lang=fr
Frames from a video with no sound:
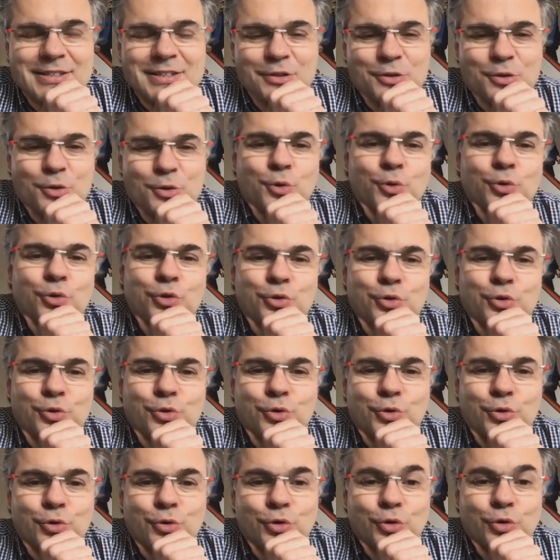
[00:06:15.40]
du
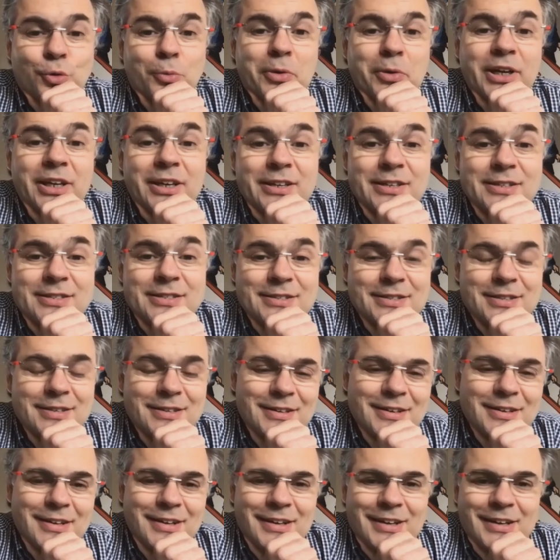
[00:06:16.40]
contenu nombriliste.
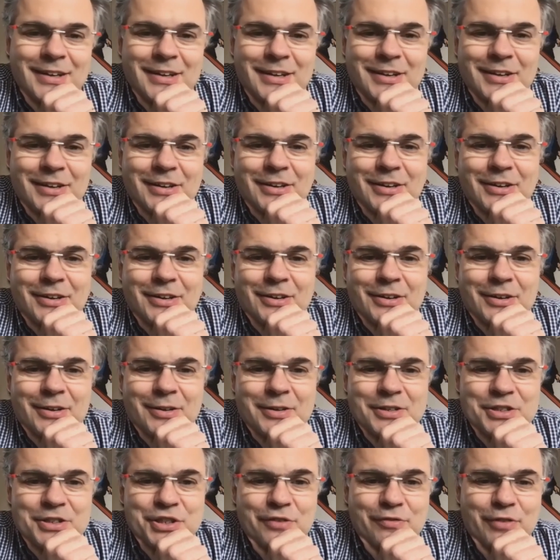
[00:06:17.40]

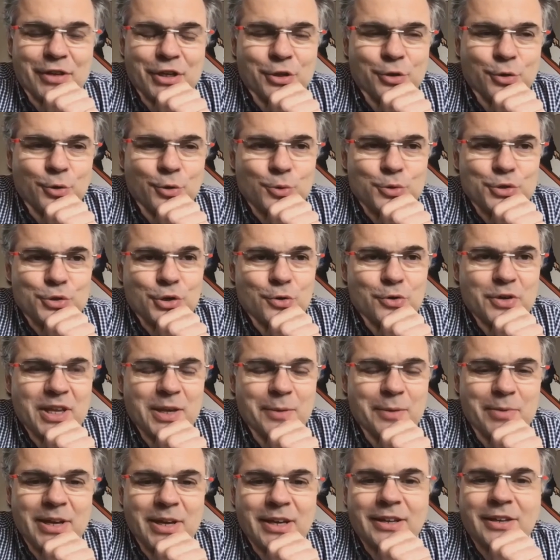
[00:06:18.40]
Euh, J'ai vécu 11 ans au
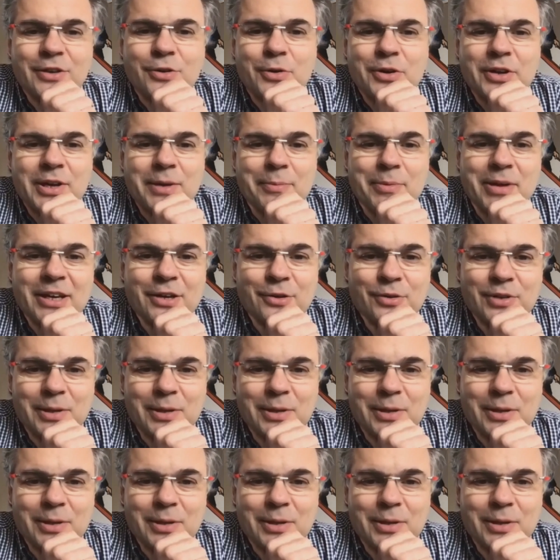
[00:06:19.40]
Québec et au Québec,